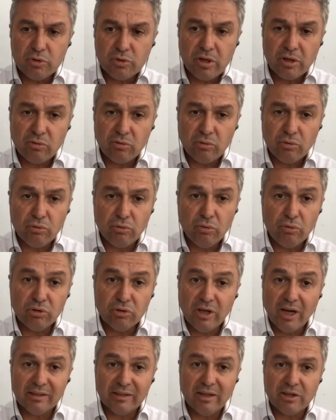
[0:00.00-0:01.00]
e, bu
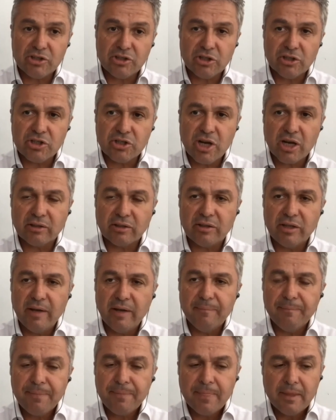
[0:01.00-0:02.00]
sektörün önü daha da
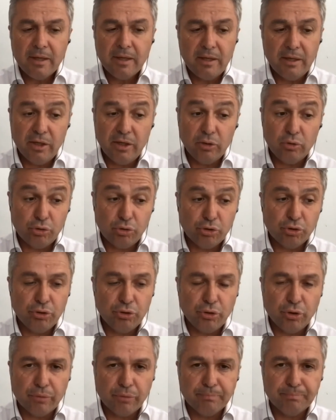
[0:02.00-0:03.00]
açılacak diye e,
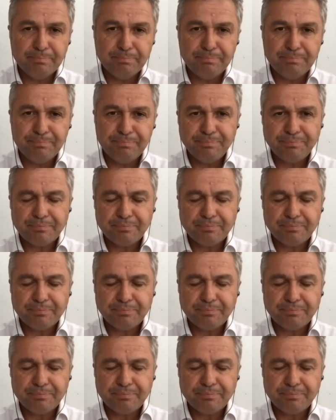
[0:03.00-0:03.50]
düşünüyorum.